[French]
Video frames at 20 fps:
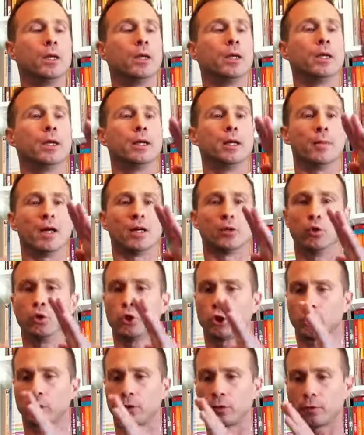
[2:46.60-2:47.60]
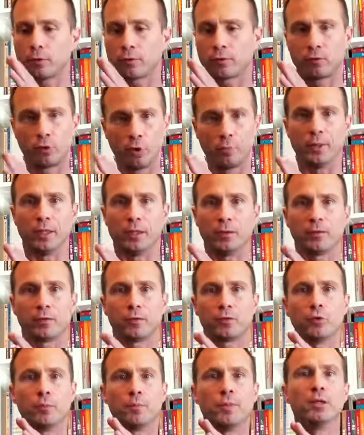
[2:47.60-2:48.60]
et la main gauche, stopper,
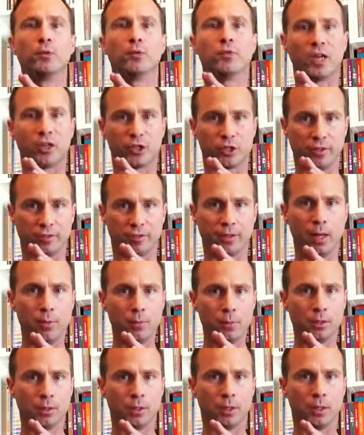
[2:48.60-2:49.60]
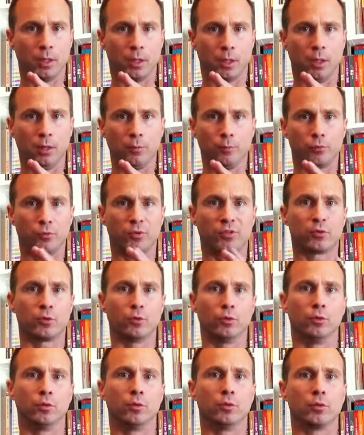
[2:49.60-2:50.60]
stopper l'usage des armes, hein, puisque
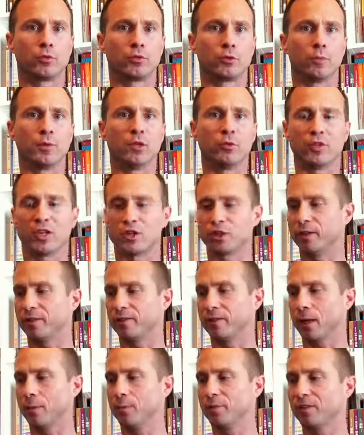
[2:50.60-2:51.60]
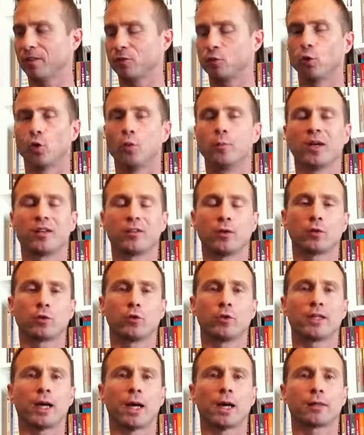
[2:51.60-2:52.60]
stopper l'usage des armes, c'est ce que représente
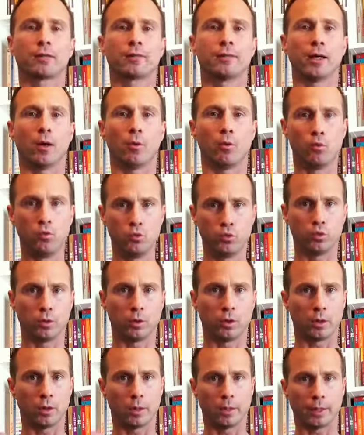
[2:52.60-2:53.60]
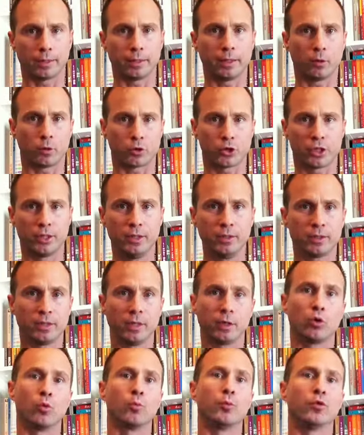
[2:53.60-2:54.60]
le caractère Wu, la guerre en Chine, qui
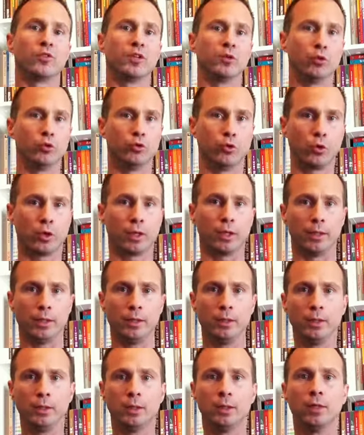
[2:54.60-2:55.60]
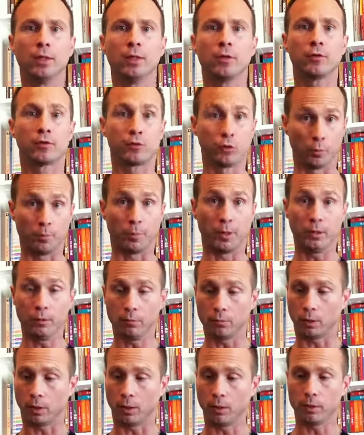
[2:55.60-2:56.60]
est composée de deux clés, stopper,
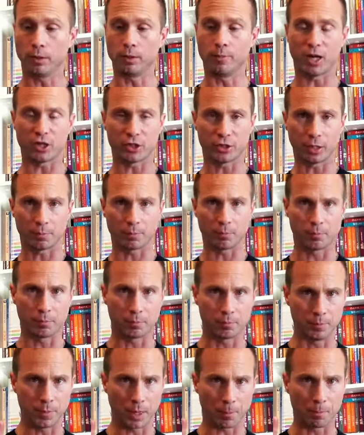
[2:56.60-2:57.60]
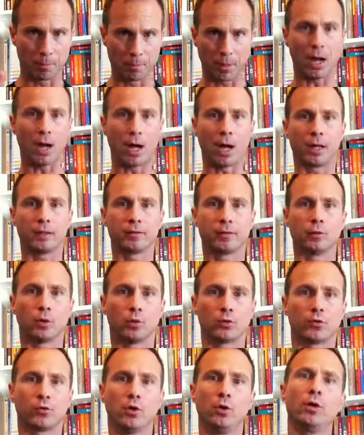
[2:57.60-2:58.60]
hein, l'image d'un pas arrêté dans
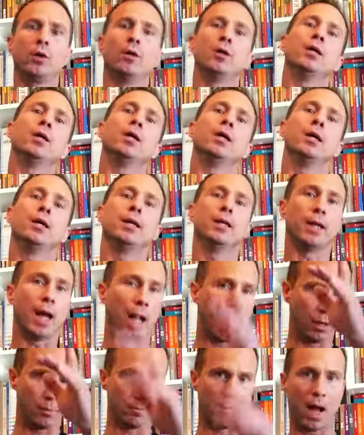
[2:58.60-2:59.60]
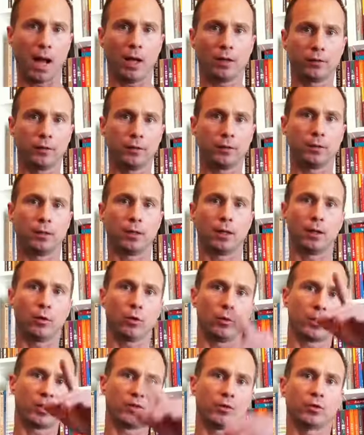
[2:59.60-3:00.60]
le sol, et la hallebarde,
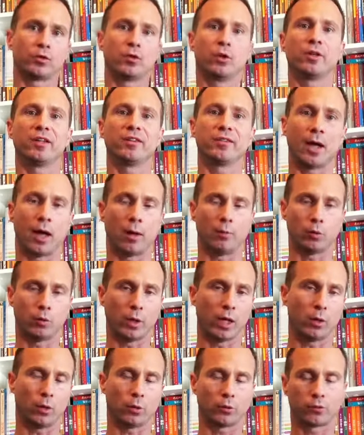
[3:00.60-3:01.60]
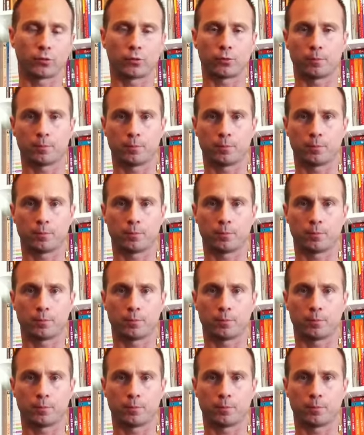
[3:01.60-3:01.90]
représentant les armes ou la lance.